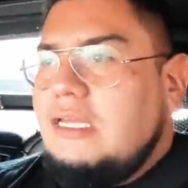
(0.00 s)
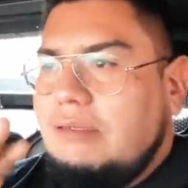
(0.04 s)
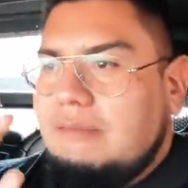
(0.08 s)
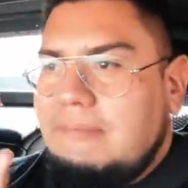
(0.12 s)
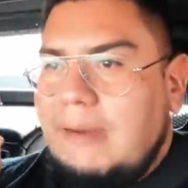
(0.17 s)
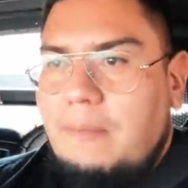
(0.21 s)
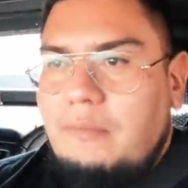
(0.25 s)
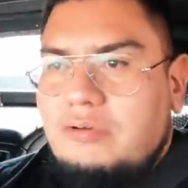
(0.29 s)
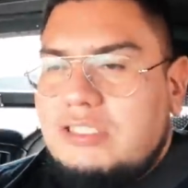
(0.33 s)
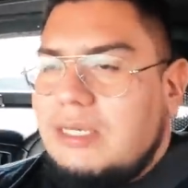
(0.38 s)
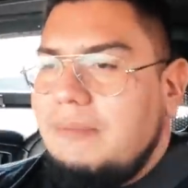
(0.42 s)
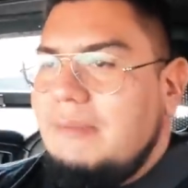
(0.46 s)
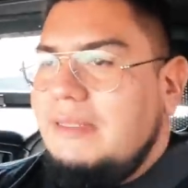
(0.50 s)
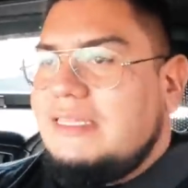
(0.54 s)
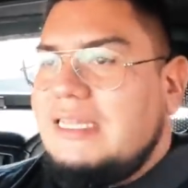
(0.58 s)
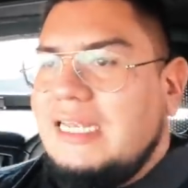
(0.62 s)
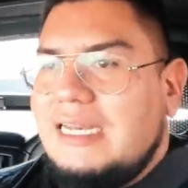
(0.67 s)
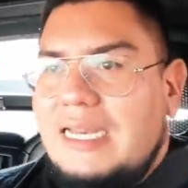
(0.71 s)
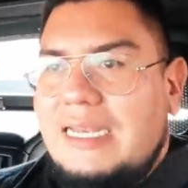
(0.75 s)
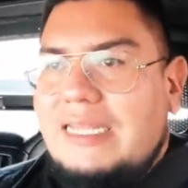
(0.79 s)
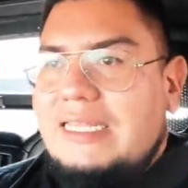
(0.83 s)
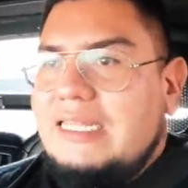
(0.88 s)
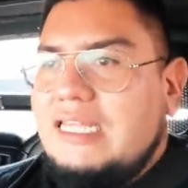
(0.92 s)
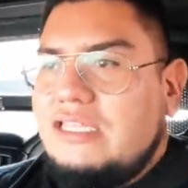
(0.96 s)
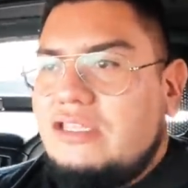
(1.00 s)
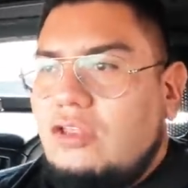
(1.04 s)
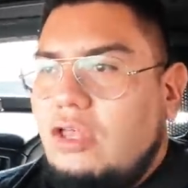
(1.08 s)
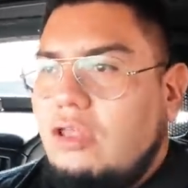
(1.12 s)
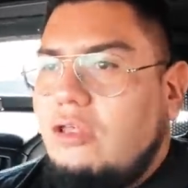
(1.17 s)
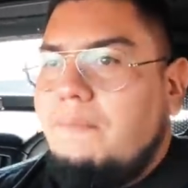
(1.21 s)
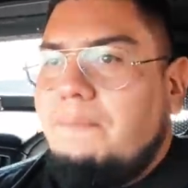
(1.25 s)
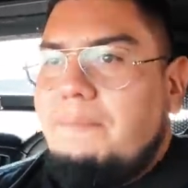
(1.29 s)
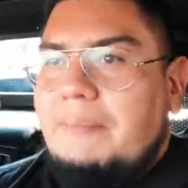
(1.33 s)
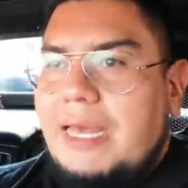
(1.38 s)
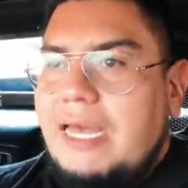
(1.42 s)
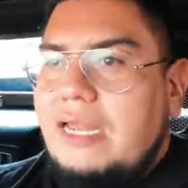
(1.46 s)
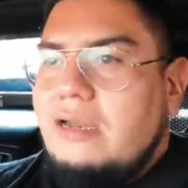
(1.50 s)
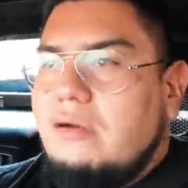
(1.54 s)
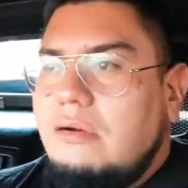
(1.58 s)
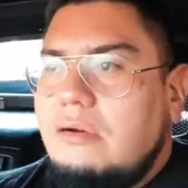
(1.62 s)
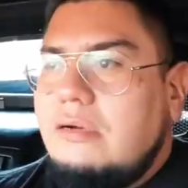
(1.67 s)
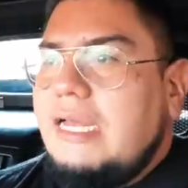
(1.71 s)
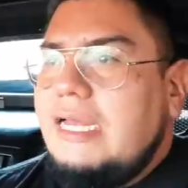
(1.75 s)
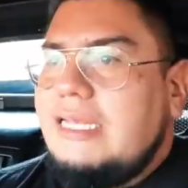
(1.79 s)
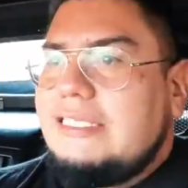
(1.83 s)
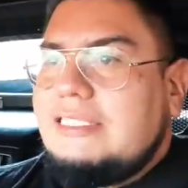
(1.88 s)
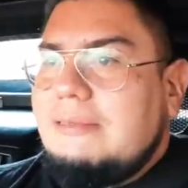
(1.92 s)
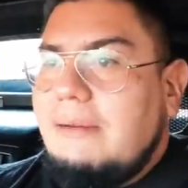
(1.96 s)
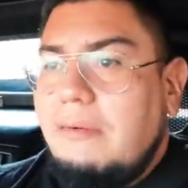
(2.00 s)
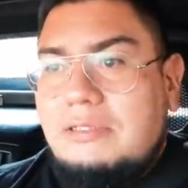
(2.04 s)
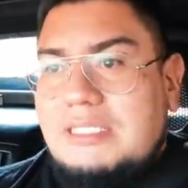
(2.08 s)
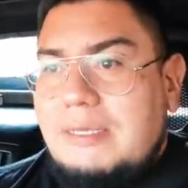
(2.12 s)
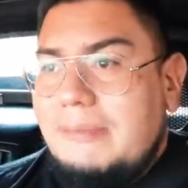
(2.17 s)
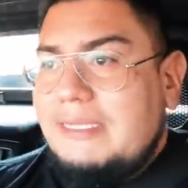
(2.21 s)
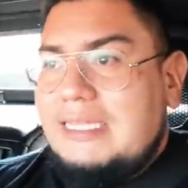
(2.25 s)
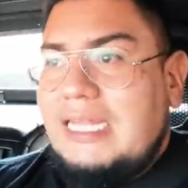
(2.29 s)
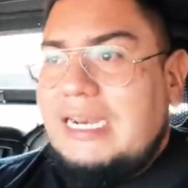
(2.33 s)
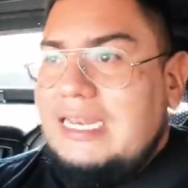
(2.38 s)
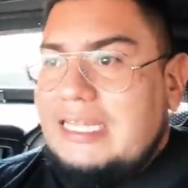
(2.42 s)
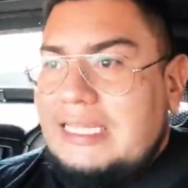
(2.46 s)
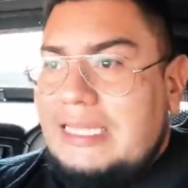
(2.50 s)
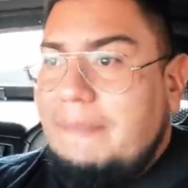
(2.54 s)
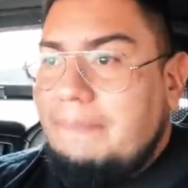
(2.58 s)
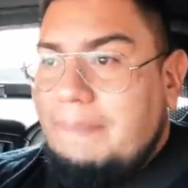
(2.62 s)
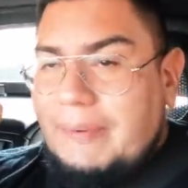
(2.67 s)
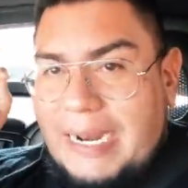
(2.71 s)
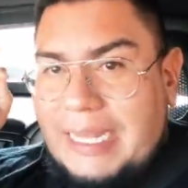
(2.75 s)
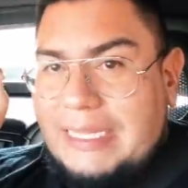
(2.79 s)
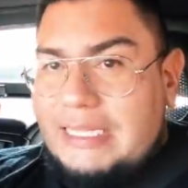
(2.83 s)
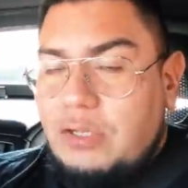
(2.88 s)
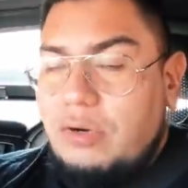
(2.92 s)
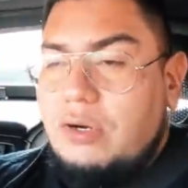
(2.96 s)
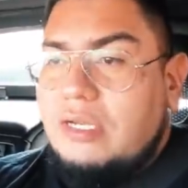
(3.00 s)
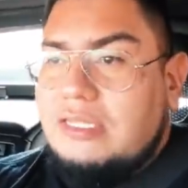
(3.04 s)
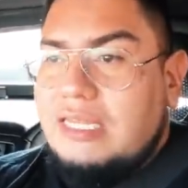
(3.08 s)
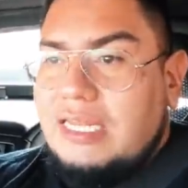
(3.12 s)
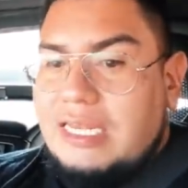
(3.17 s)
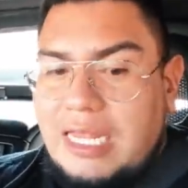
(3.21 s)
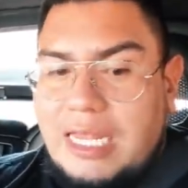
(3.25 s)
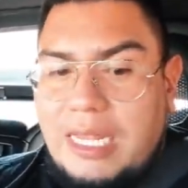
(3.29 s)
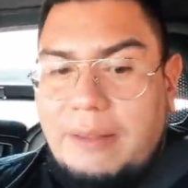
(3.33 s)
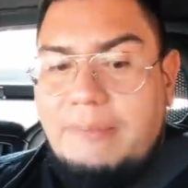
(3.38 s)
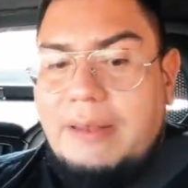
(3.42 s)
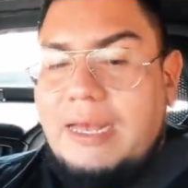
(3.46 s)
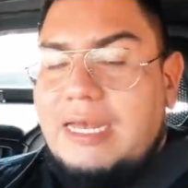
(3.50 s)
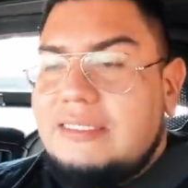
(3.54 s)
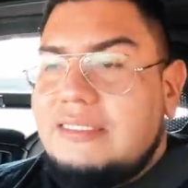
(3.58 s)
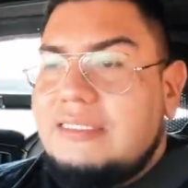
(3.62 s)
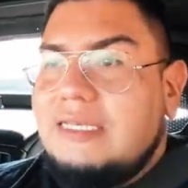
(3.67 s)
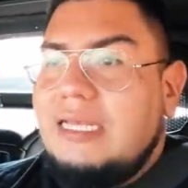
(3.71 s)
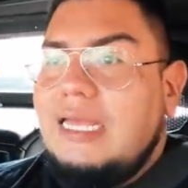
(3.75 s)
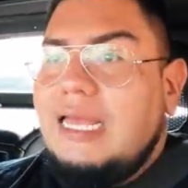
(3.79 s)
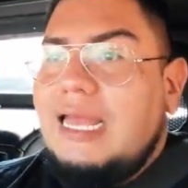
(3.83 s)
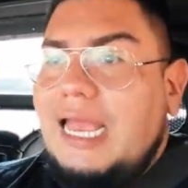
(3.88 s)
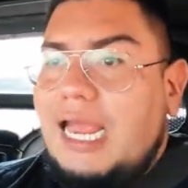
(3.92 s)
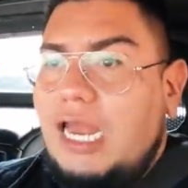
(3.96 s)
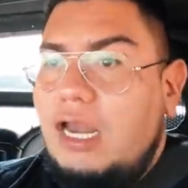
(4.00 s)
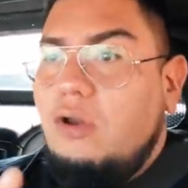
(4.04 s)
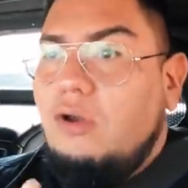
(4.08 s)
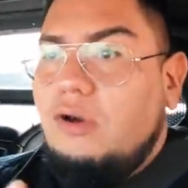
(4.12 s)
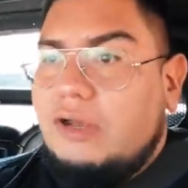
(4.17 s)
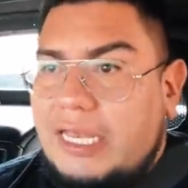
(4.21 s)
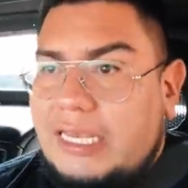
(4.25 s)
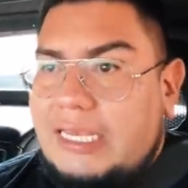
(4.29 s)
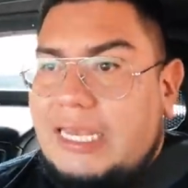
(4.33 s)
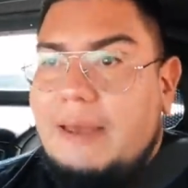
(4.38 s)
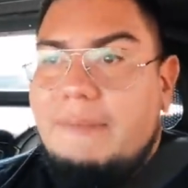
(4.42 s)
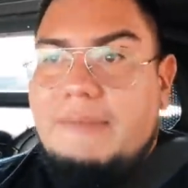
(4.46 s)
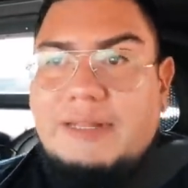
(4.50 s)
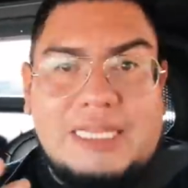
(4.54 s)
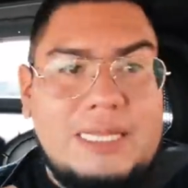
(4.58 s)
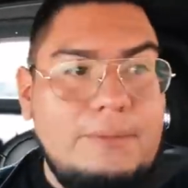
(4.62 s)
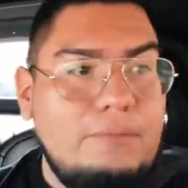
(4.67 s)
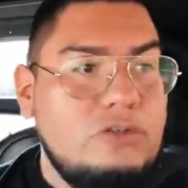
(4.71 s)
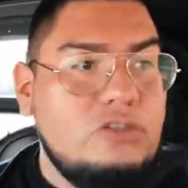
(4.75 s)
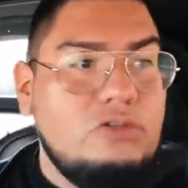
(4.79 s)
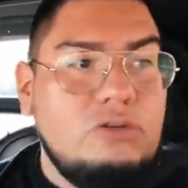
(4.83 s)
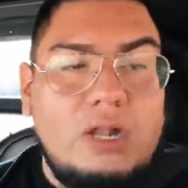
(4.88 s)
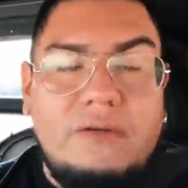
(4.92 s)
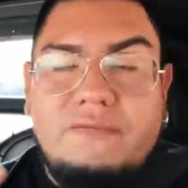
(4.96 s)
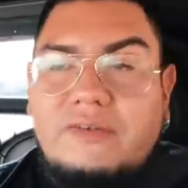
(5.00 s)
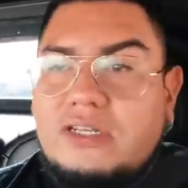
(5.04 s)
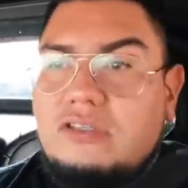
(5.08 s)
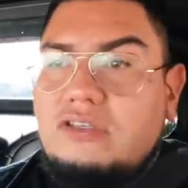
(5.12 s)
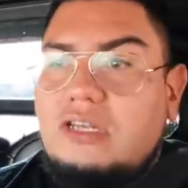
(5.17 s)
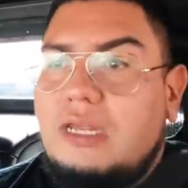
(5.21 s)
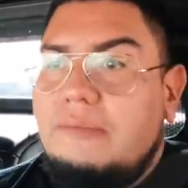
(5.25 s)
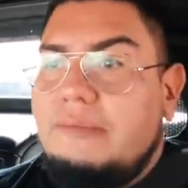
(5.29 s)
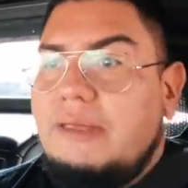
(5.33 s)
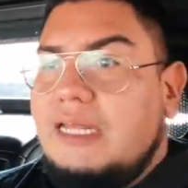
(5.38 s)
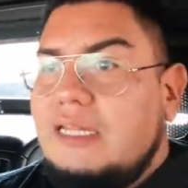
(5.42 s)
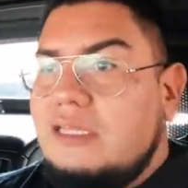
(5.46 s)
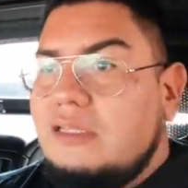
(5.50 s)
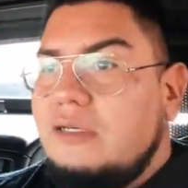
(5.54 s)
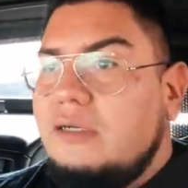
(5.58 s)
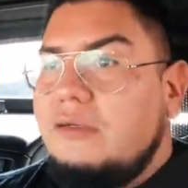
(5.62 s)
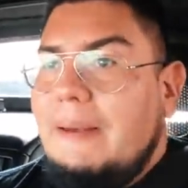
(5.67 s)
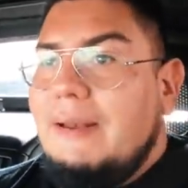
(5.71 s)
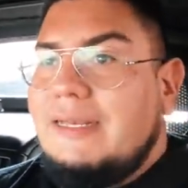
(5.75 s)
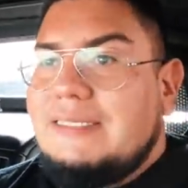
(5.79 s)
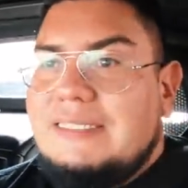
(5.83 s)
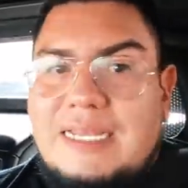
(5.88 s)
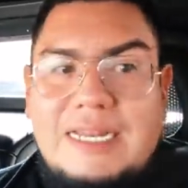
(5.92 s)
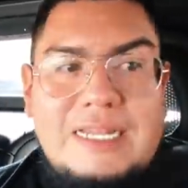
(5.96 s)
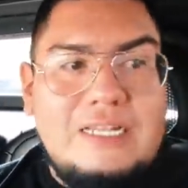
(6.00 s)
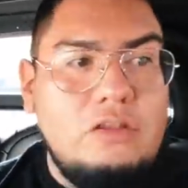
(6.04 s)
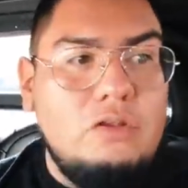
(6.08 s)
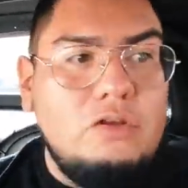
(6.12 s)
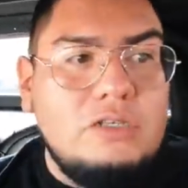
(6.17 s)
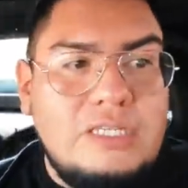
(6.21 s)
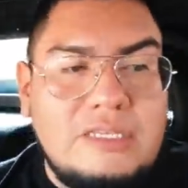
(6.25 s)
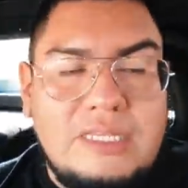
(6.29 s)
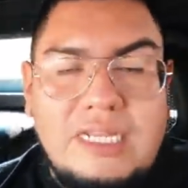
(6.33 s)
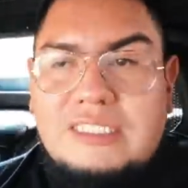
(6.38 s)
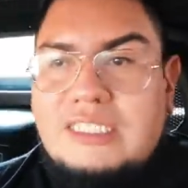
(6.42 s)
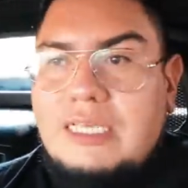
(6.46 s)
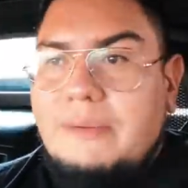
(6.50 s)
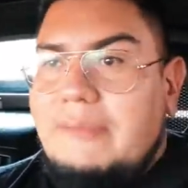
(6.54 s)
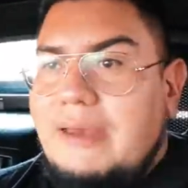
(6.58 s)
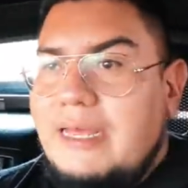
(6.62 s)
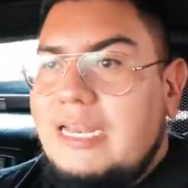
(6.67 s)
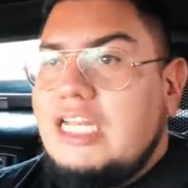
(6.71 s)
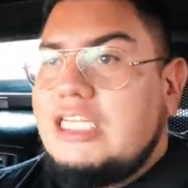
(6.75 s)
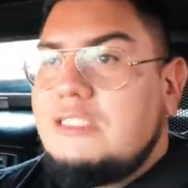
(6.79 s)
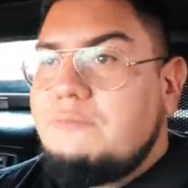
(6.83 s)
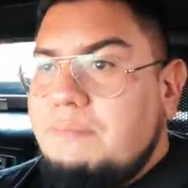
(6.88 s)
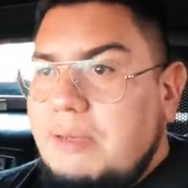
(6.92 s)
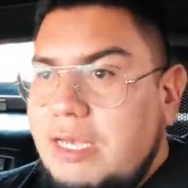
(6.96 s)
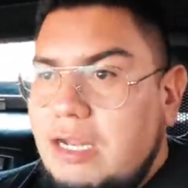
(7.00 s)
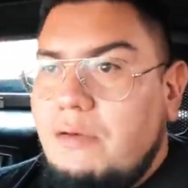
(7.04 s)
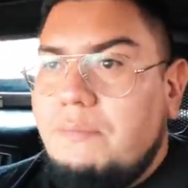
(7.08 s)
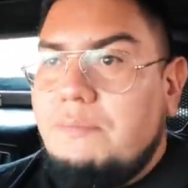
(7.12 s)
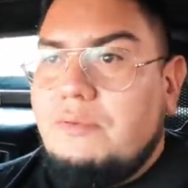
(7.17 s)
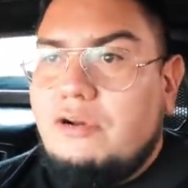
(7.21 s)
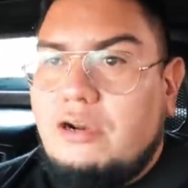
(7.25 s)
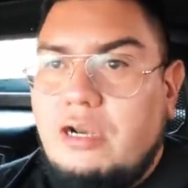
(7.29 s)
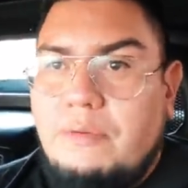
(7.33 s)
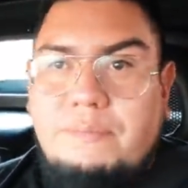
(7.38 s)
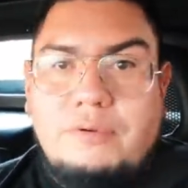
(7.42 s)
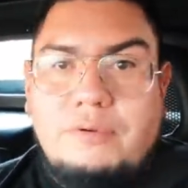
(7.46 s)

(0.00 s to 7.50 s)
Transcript: vamos a meter la línea y todo, pero este, vamos a meter línea para ti ahorita nada más, en lo que ya metemos todo el fraccionamiento, que va a ser en dos o tres semanas, pero por lo